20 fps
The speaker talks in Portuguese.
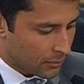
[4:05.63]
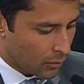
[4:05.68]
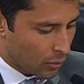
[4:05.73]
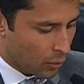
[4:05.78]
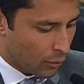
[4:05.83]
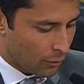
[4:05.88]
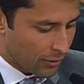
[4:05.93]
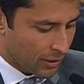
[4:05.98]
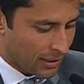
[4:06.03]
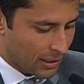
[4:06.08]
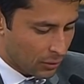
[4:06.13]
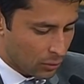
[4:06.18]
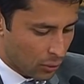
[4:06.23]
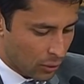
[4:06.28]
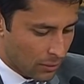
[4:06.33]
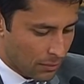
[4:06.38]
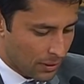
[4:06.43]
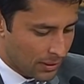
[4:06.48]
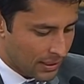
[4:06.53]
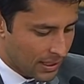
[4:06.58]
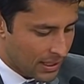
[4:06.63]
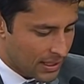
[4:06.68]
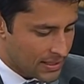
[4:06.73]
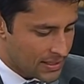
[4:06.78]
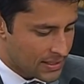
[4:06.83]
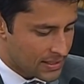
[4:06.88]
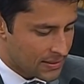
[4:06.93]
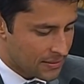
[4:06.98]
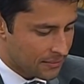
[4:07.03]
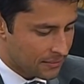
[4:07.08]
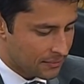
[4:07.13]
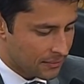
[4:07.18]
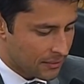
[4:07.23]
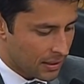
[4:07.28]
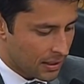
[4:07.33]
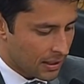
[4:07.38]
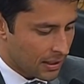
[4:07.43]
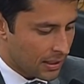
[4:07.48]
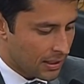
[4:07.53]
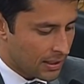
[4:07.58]
o governador Ibanês
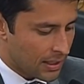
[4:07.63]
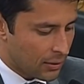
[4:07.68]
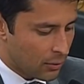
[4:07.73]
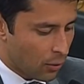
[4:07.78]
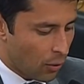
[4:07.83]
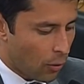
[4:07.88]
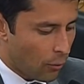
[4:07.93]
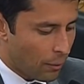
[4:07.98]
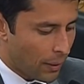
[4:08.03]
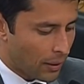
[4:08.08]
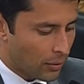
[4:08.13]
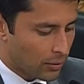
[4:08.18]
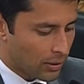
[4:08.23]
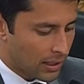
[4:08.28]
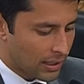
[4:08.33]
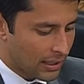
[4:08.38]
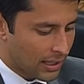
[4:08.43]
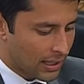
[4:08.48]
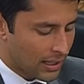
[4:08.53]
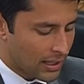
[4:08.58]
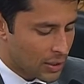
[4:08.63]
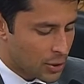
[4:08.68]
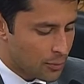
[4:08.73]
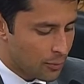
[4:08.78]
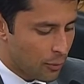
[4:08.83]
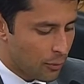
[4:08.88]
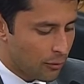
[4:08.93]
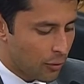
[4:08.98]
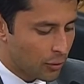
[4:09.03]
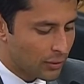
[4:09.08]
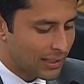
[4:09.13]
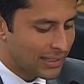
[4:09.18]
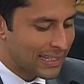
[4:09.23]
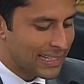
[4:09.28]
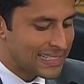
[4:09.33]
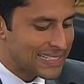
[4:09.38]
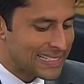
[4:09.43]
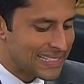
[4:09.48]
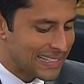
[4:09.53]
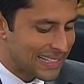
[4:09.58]
ligou para o declarante por volta
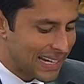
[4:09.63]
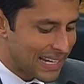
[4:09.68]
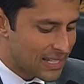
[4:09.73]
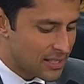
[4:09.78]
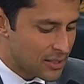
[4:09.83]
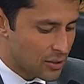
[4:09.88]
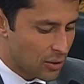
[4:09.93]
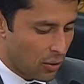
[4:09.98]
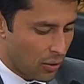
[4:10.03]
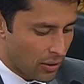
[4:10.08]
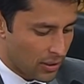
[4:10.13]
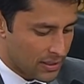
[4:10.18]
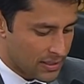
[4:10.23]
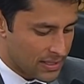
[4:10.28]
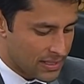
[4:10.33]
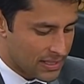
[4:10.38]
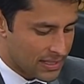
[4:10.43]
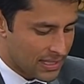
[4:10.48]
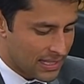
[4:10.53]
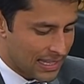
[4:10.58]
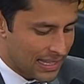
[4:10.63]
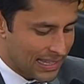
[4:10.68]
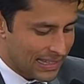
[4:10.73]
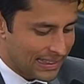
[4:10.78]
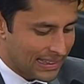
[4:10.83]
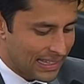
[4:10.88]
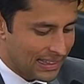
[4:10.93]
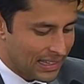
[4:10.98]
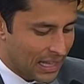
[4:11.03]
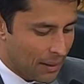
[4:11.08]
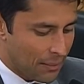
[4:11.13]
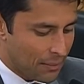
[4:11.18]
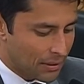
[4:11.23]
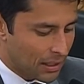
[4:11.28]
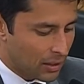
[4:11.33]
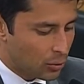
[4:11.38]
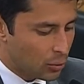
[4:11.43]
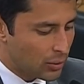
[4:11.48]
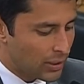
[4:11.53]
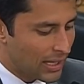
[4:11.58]
das 13 horas,
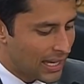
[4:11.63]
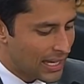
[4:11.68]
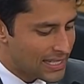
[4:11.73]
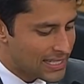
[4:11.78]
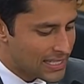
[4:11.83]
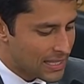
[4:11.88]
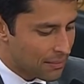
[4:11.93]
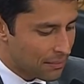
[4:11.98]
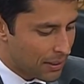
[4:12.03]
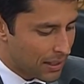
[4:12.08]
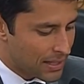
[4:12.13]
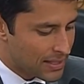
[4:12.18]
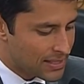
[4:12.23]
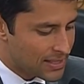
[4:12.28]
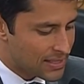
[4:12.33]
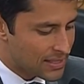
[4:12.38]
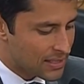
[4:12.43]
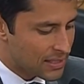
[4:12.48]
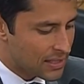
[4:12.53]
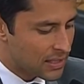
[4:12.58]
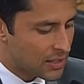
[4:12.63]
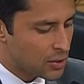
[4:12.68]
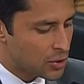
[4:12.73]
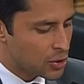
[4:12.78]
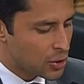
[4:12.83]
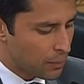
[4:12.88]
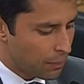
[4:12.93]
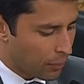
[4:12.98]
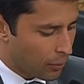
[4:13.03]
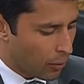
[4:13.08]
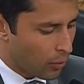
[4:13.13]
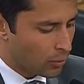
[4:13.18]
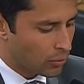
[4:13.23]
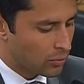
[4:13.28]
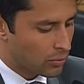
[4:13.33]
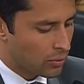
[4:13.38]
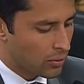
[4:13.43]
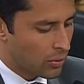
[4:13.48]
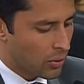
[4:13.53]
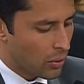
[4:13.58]
determinando que recebesse de
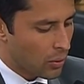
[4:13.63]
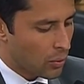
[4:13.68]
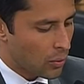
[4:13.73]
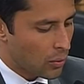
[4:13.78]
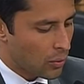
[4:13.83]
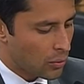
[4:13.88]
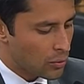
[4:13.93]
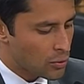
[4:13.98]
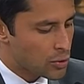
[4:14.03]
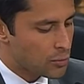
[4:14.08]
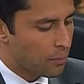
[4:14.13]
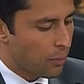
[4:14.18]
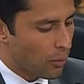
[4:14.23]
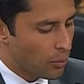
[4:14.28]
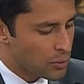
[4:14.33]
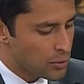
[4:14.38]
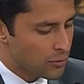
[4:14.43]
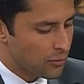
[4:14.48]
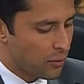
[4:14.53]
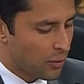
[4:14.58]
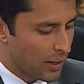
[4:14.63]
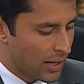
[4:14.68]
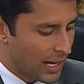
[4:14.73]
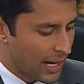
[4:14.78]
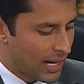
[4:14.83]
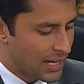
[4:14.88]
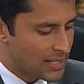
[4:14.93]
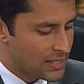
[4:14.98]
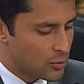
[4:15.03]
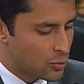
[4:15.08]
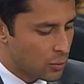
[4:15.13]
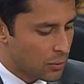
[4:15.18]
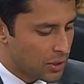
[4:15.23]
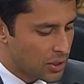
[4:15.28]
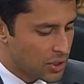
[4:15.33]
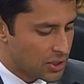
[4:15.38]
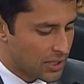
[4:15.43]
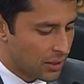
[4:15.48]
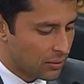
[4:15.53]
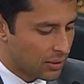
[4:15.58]
pronto os pontos focais do
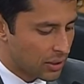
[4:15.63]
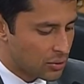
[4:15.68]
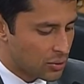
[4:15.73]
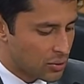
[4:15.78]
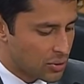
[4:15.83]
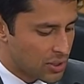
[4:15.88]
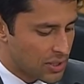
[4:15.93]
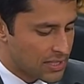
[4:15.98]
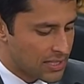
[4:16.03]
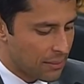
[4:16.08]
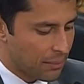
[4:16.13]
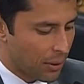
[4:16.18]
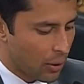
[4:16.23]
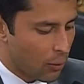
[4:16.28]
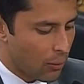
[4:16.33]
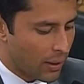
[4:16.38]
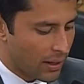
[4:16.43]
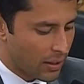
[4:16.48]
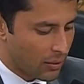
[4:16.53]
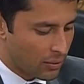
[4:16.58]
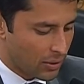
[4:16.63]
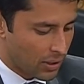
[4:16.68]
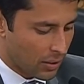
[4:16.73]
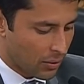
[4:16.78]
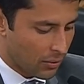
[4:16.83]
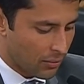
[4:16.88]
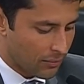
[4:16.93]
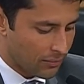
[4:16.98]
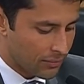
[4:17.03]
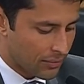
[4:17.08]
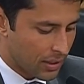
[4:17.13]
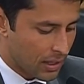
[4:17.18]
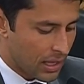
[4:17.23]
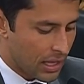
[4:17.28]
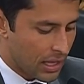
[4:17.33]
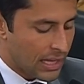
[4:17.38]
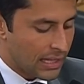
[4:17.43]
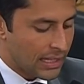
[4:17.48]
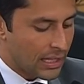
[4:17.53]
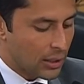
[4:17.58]
Ministério da Justiça para uma reunião,
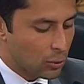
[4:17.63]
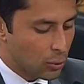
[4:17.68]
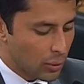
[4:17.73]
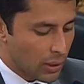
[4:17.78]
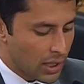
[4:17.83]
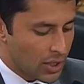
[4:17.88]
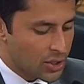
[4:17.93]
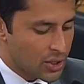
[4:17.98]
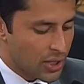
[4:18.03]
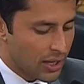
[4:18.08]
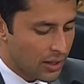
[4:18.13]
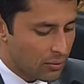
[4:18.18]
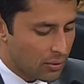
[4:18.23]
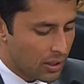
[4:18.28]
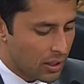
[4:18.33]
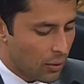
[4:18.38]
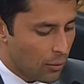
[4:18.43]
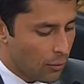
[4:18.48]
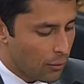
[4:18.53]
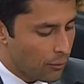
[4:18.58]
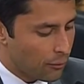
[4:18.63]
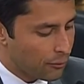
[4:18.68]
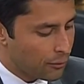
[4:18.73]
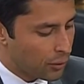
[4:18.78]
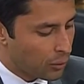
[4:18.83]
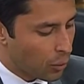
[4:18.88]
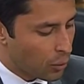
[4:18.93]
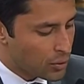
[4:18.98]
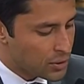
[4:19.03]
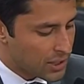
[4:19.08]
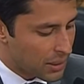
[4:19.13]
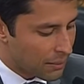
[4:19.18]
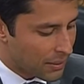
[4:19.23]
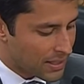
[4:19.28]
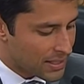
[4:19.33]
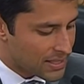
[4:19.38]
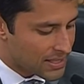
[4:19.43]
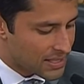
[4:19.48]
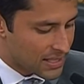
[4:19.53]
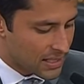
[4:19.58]
que durante a reunião ficou
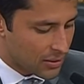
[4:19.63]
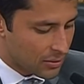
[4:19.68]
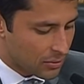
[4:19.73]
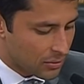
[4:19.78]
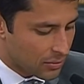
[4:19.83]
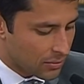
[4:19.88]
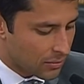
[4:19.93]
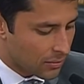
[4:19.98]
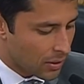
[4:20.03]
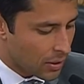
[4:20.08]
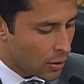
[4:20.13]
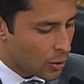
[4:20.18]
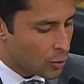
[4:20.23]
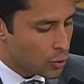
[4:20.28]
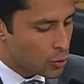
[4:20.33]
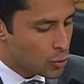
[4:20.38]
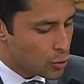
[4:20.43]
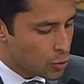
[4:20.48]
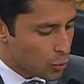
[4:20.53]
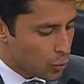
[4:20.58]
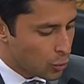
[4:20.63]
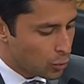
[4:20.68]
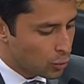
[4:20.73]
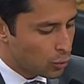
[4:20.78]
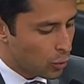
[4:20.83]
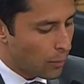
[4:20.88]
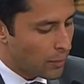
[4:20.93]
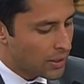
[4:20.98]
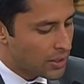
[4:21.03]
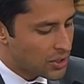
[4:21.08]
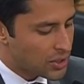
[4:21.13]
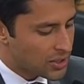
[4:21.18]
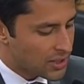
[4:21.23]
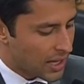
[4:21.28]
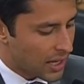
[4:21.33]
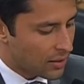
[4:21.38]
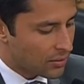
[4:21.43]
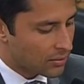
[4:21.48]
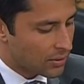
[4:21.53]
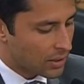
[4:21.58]
estabelecido, junto ao
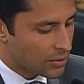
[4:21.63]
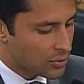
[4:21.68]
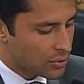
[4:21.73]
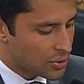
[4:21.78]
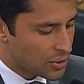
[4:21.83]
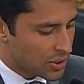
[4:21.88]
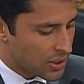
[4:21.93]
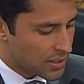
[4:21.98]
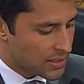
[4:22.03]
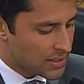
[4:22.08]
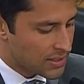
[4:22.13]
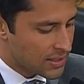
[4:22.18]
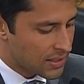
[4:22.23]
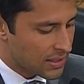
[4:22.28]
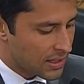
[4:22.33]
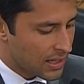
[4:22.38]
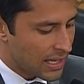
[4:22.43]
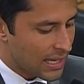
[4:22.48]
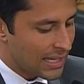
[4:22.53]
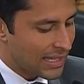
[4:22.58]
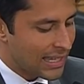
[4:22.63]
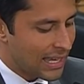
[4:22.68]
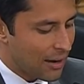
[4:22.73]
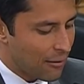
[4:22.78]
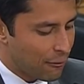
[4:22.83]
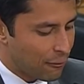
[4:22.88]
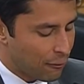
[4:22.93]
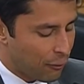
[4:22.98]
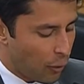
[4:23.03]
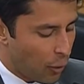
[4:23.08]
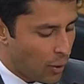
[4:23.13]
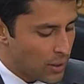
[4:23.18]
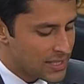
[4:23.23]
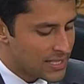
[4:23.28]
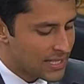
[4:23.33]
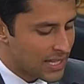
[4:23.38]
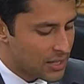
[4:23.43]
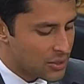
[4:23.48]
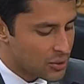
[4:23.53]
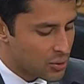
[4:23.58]
Ministério da Justiça, que a
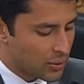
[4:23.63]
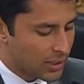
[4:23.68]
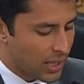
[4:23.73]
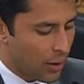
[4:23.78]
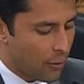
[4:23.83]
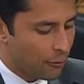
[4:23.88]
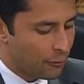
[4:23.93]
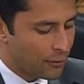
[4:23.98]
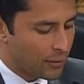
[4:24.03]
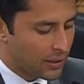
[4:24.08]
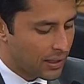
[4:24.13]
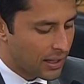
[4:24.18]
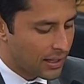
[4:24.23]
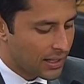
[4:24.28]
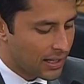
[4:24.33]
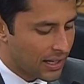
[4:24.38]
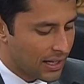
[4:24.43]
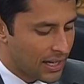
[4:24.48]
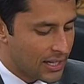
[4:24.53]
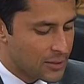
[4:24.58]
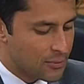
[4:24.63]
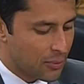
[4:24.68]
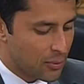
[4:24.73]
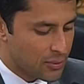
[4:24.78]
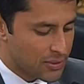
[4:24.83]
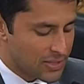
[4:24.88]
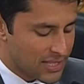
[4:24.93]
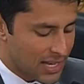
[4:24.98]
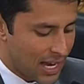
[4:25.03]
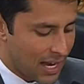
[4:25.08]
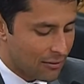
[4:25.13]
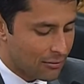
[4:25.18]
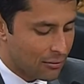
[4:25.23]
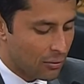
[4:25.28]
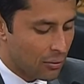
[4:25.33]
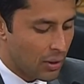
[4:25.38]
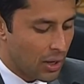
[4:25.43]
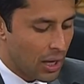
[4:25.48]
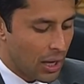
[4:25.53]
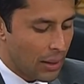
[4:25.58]
Força Nacional ficaria
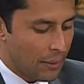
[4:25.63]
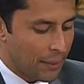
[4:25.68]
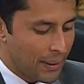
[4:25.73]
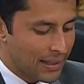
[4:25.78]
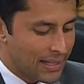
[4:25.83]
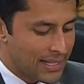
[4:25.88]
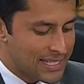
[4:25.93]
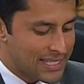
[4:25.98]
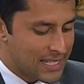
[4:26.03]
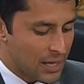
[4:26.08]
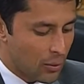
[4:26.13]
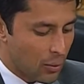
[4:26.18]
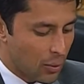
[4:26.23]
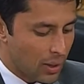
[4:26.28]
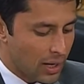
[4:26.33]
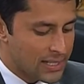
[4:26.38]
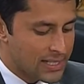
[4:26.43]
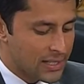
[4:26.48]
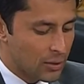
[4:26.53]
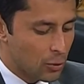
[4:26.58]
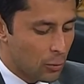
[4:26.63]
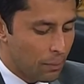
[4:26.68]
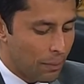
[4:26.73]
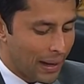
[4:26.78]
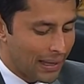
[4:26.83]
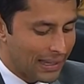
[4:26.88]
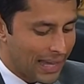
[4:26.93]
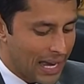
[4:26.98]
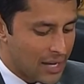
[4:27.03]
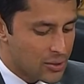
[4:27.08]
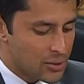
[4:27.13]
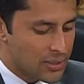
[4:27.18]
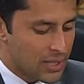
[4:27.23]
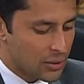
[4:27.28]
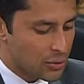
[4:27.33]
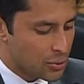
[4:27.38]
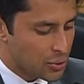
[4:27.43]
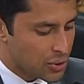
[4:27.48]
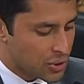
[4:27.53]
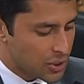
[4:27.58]
responsável pela segurança no Palácio
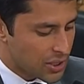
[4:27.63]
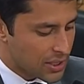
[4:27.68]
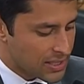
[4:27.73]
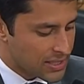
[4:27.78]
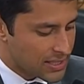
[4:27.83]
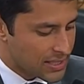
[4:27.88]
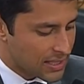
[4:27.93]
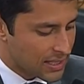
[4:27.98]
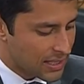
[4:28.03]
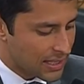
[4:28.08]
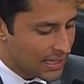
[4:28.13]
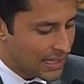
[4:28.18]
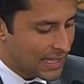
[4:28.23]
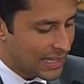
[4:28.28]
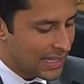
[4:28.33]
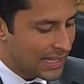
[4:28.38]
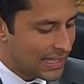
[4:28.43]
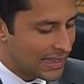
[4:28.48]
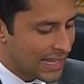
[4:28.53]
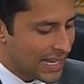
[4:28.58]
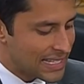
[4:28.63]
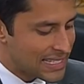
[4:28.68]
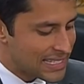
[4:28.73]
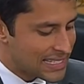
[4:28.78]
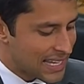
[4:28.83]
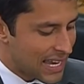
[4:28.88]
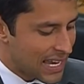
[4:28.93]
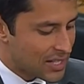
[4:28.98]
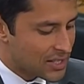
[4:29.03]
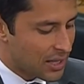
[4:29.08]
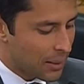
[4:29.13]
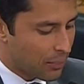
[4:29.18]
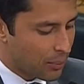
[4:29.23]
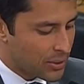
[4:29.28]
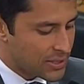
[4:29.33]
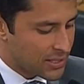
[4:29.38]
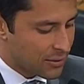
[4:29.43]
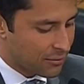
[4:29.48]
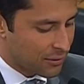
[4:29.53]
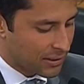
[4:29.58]
da Justiça e na sede da
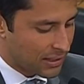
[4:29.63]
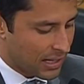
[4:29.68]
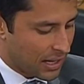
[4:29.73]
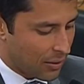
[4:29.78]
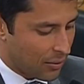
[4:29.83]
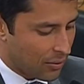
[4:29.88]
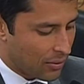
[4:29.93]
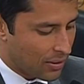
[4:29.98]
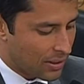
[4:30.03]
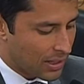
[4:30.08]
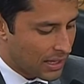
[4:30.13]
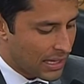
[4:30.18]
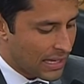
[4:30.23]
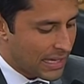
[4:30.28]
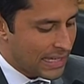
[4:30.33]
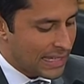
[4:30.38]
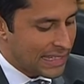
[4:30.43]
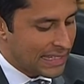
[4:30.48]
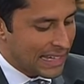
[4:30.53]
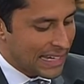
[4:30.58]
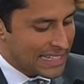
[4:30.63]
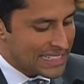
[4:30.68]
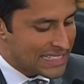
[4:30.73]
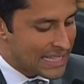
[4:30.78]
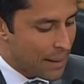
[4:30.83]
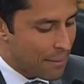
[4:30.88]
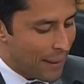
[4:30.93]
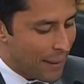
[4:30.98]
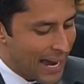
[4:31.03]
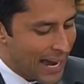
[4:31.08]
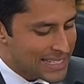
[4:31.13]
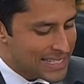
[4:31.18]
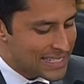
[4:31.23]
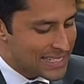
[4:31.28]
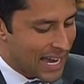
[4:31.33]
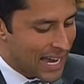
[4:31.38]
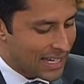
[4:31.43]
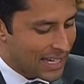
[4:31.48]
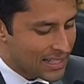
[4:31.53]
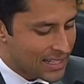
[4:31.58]
Polícia Federal, e que as demais
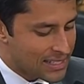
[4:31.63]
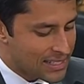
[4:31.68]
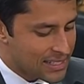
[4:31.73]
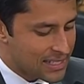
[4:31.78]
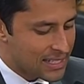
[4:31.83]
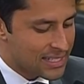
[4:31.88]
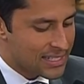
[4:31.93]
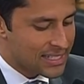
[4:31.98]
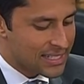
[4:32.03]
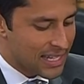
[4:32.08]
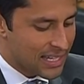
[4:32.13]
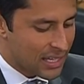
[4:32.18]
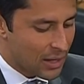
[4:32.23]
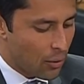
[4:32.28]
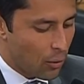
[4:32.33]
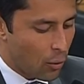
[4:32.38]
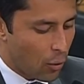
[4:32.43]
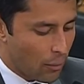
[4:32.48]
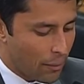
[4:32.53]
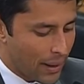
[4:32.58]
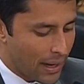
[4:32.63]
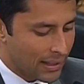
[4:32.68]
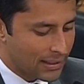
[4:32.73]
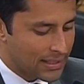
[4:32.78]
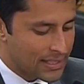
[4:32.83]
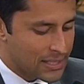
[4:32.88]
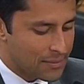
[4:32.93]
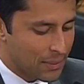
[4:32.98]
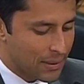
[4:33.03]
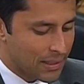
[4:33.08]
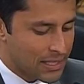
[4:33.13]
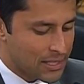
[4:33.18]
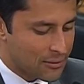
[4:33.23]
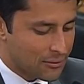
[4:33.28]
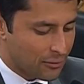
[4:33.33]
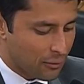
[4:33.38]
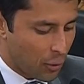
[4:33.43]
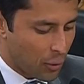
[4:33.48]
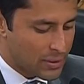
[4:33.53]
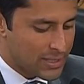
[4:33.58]
áreas seriam cobertas pelas
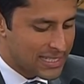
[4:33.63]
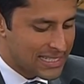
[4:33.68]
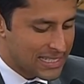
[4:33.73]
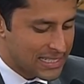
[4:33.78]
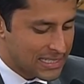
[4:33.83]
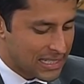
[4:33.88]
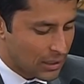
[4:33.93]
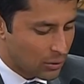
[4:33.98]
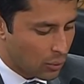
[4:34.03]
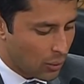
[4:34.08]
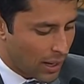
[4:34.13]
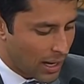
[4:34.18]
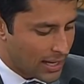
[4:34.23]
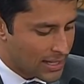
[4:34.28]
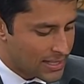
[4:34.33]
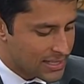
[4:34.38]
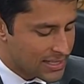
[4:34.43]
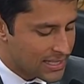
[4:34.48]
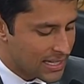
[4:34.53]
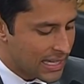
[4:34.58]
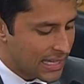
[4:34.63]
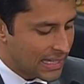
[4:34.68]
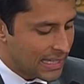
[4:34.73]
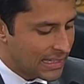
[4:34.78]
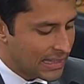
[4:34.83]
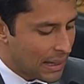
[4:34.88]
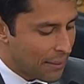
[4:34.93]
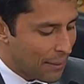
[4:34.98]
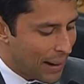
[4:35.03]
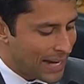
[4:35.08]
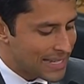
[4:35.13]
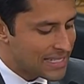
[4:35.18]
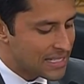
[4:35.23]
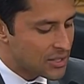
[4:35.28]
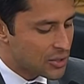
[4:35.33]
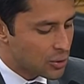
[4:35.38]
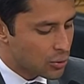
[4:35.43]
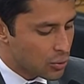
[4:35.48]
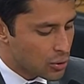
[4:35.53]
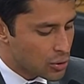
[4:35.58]
forças estaduais e demais
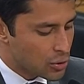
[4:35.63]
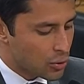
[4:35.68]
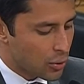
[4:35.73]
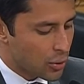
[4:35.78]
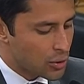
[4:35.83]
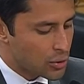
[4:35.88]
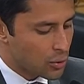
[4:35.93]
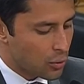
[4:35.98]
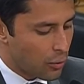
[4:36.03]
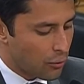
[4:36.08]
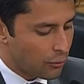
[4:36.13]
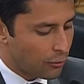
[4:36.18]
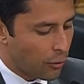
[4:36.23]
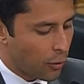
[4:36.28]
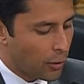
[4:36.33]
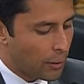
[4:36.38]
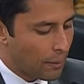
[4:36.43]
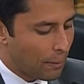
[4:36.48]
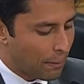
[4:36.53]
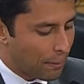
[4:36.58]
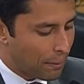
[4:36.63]
instituições conforme